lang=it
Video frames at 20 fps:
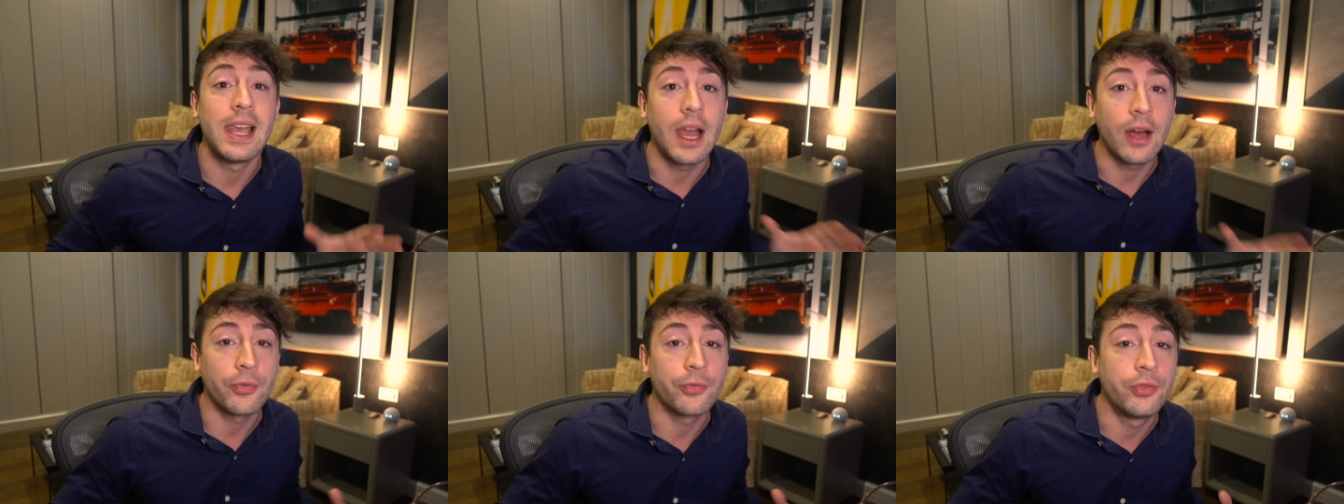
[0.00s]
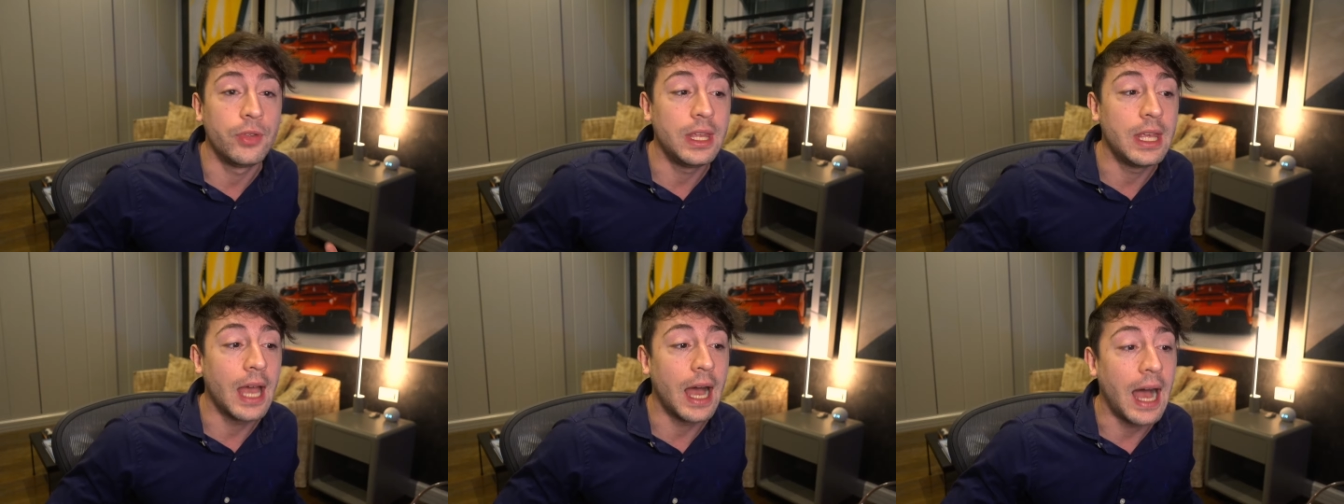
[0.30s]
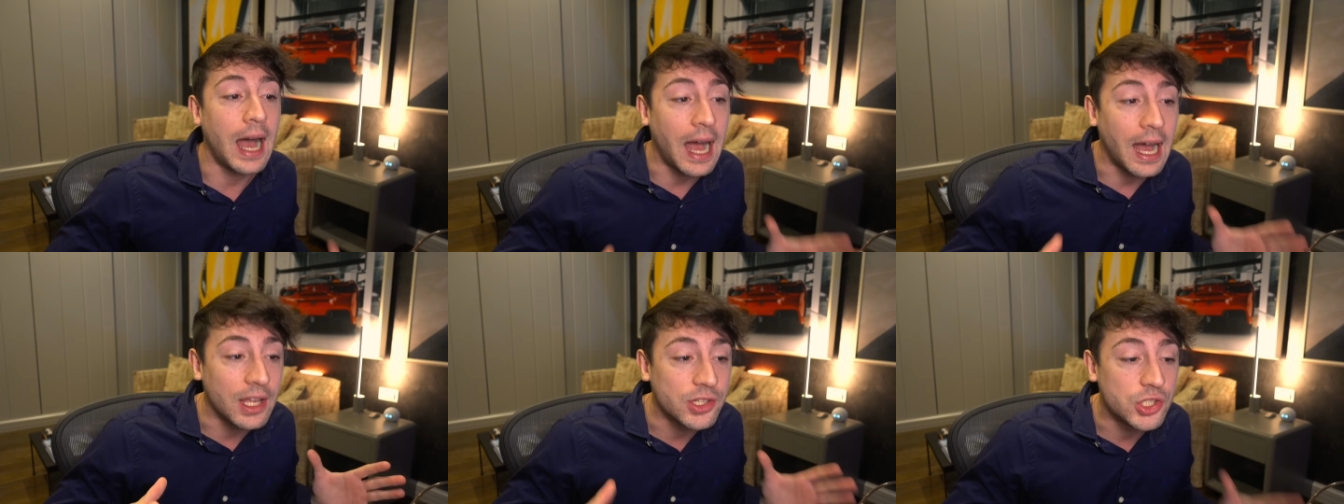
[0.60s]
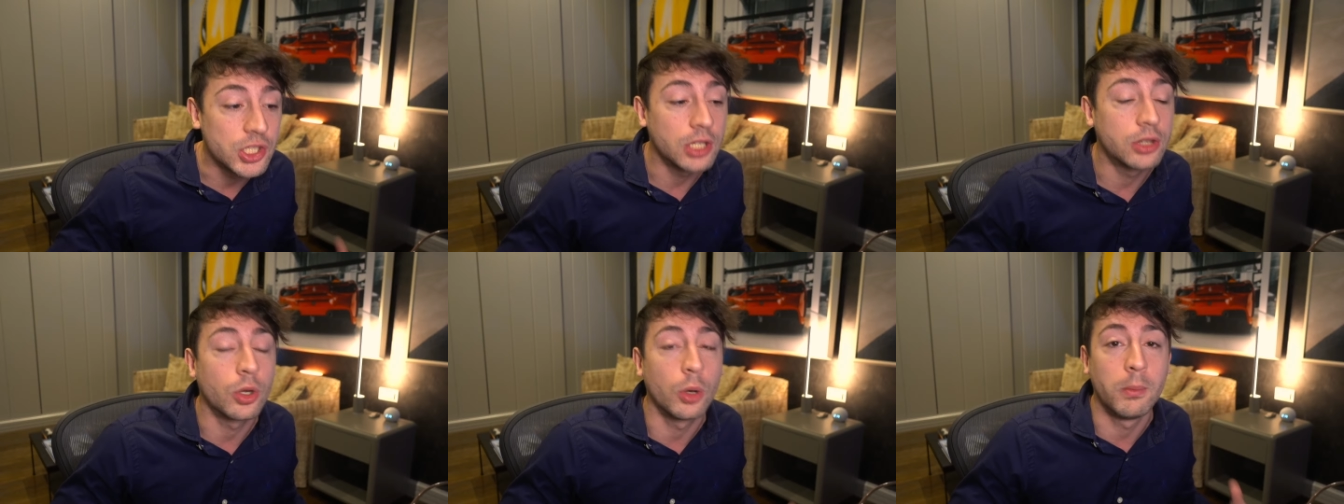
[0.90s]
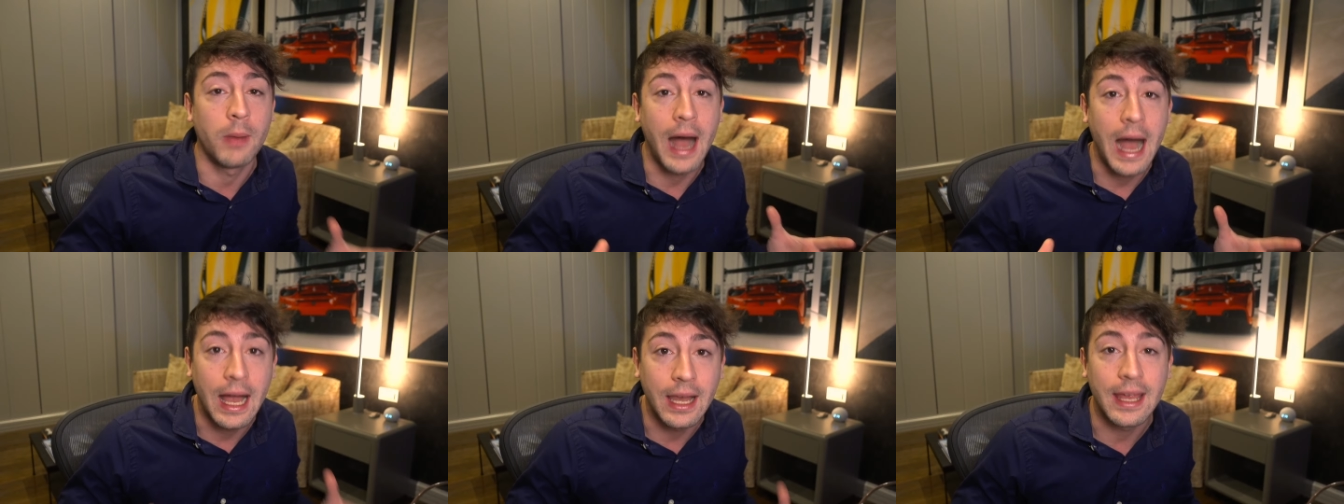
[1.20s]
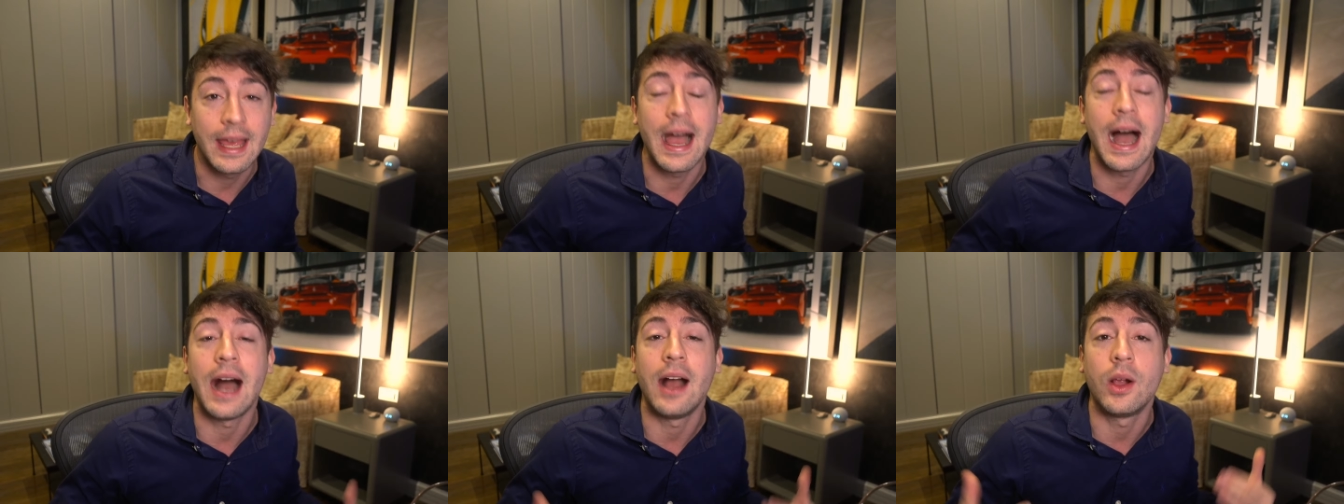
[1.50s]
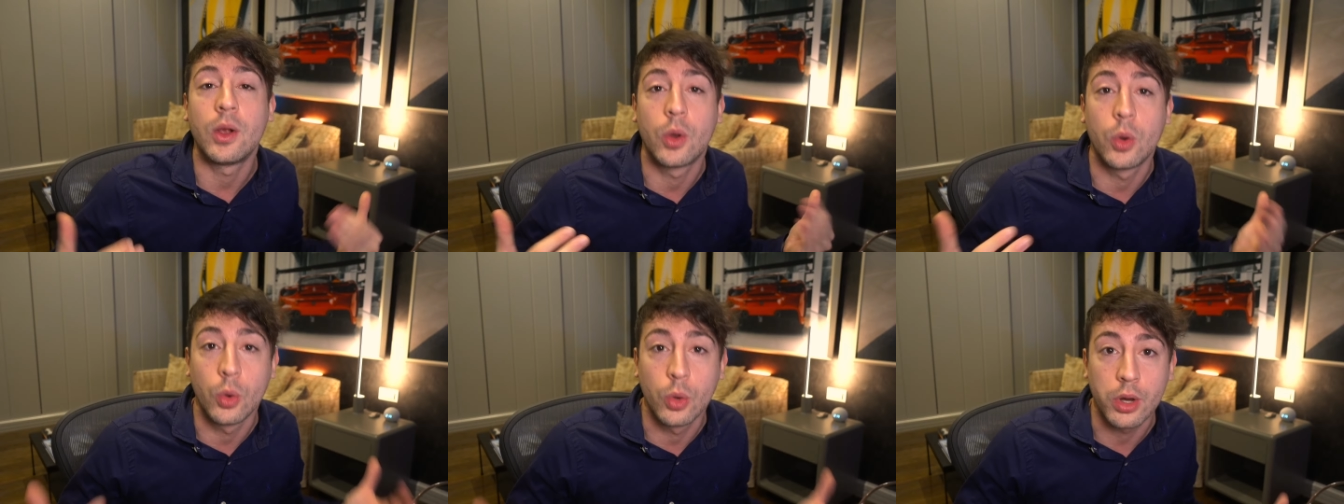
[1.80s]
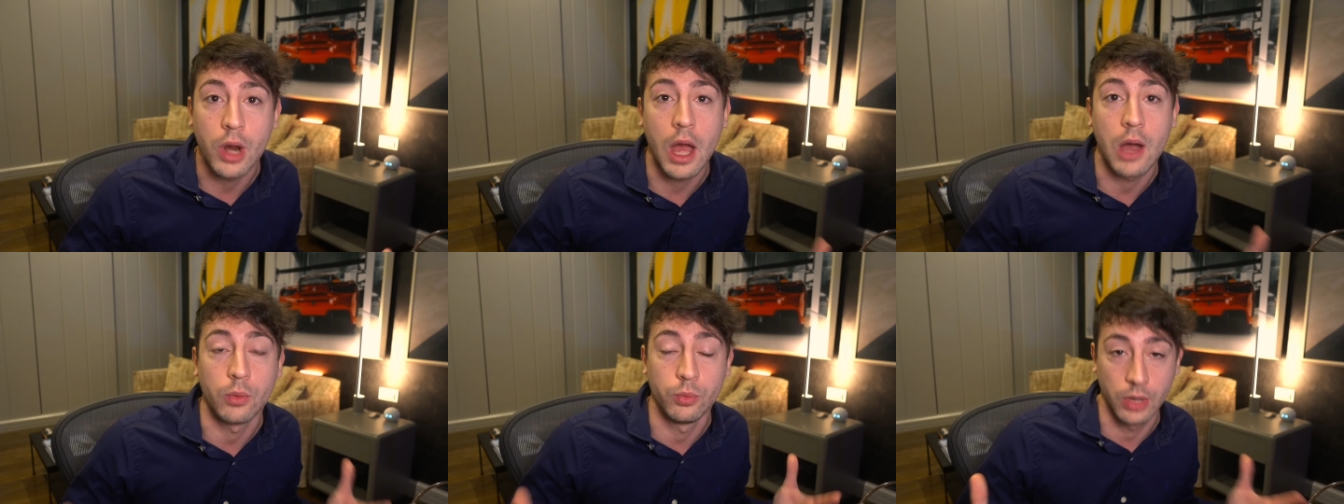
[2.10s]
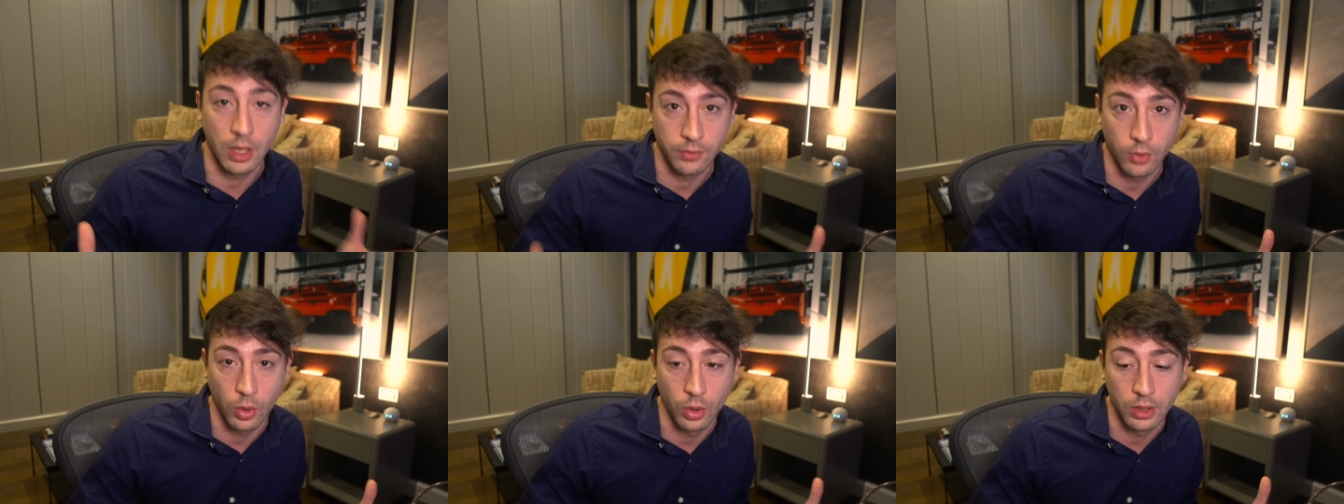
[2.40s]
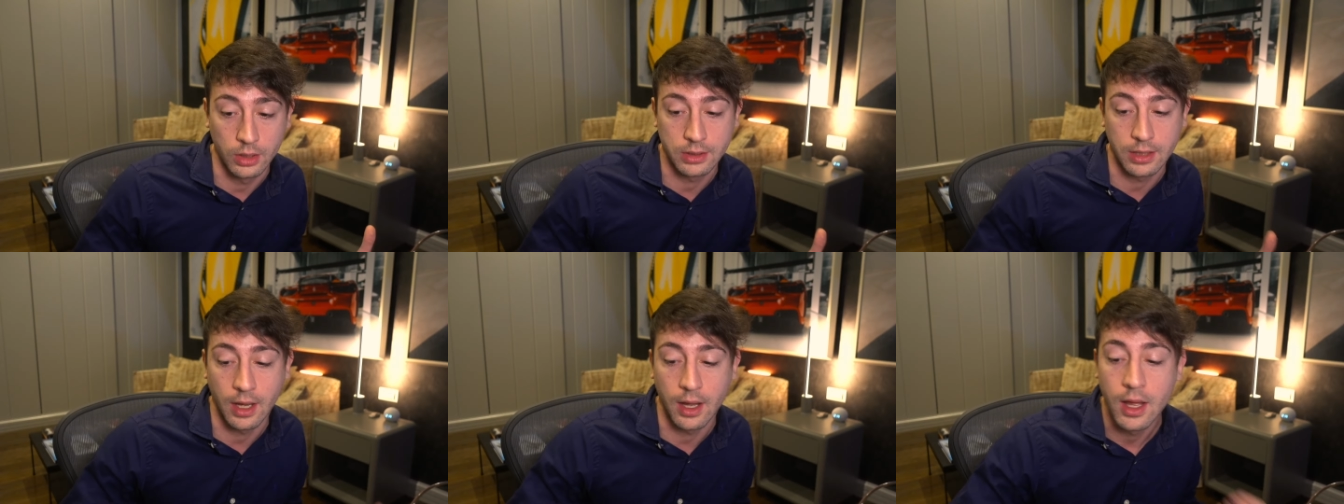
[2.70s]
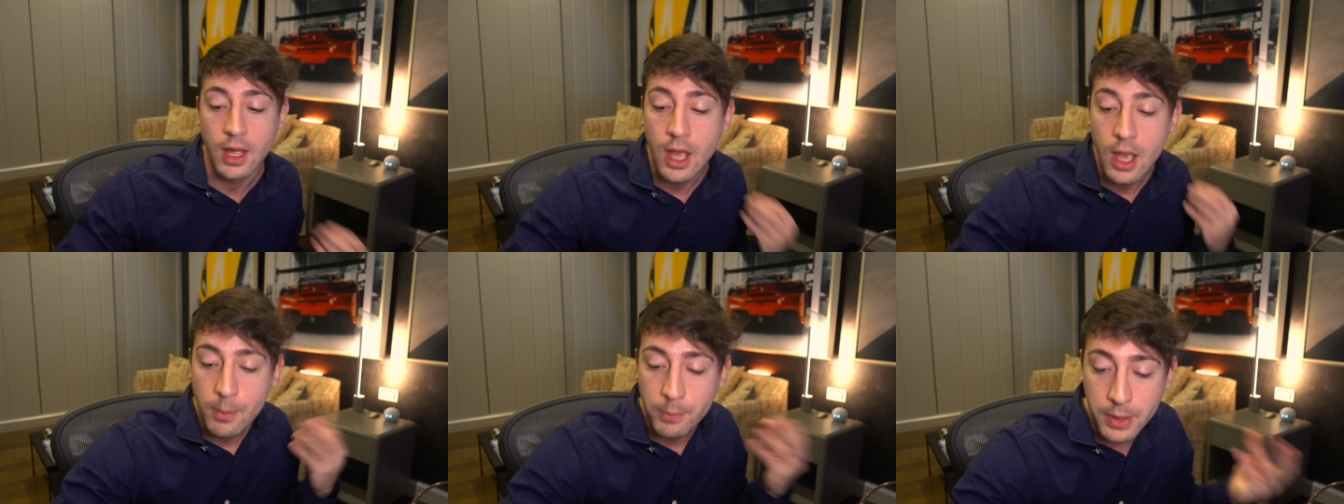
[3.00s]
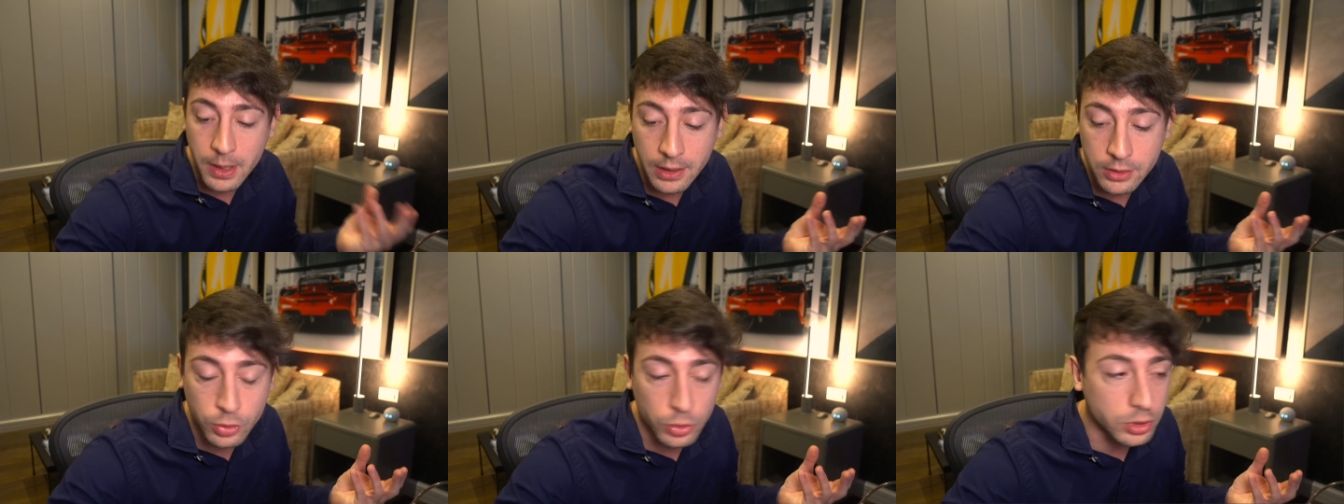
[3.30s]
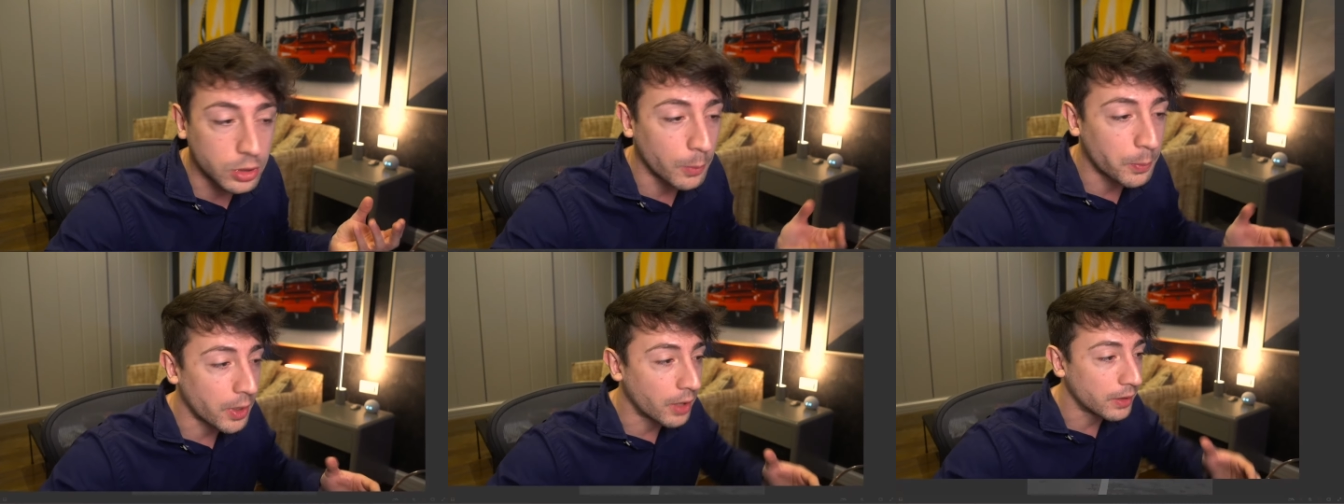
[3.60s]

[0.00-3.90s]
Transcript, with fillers: la FIA ha agito male ancora una volta prima di tutto